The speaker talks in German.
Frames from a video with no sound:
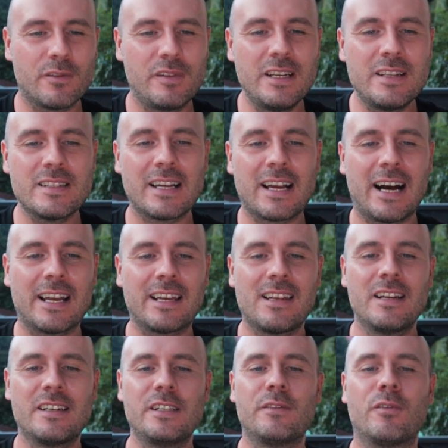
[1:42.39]

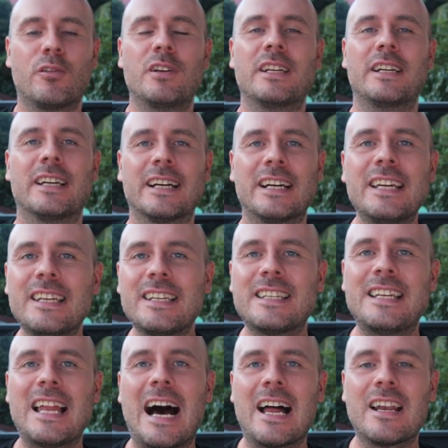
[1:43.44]
Vizekanzler die von den
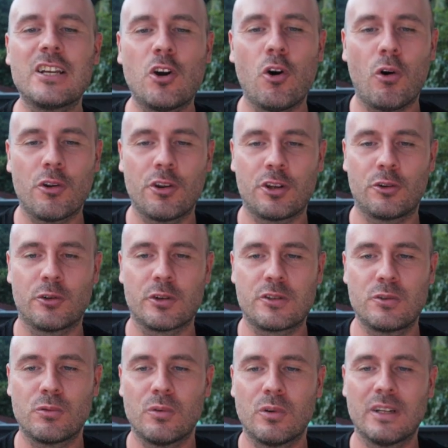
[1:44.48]
Gerichten angeordneten
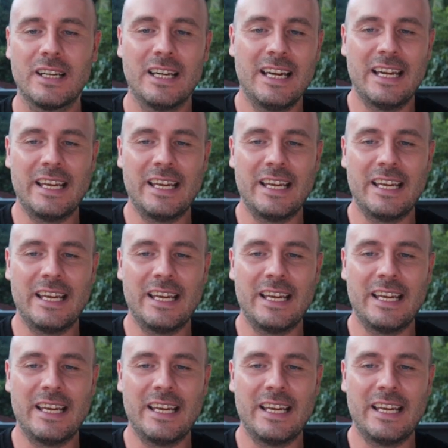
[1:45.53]
Durchsuchungen